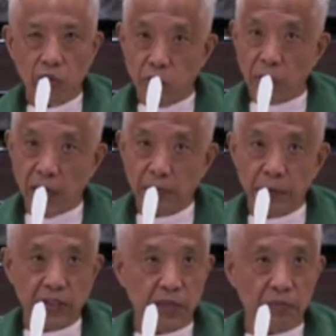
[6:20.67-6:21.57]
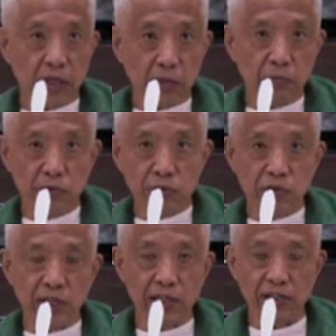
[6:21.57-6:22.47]
Noong malapit na ang mga
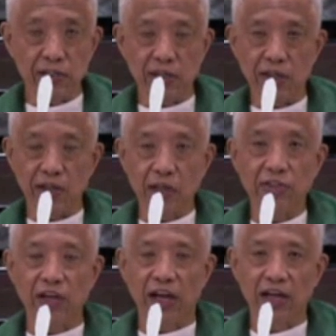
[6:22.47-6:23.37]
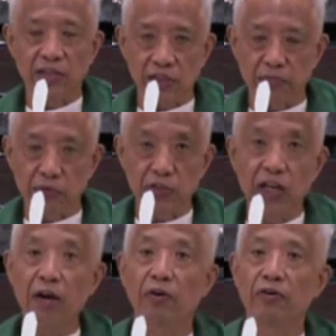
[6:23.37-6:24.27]
revolutionary sa Russia, sa
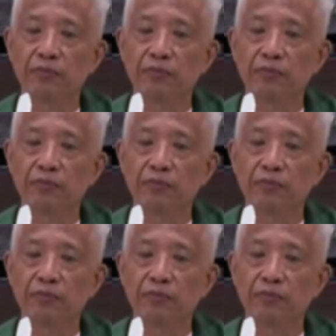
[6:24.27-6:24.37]
Moscow,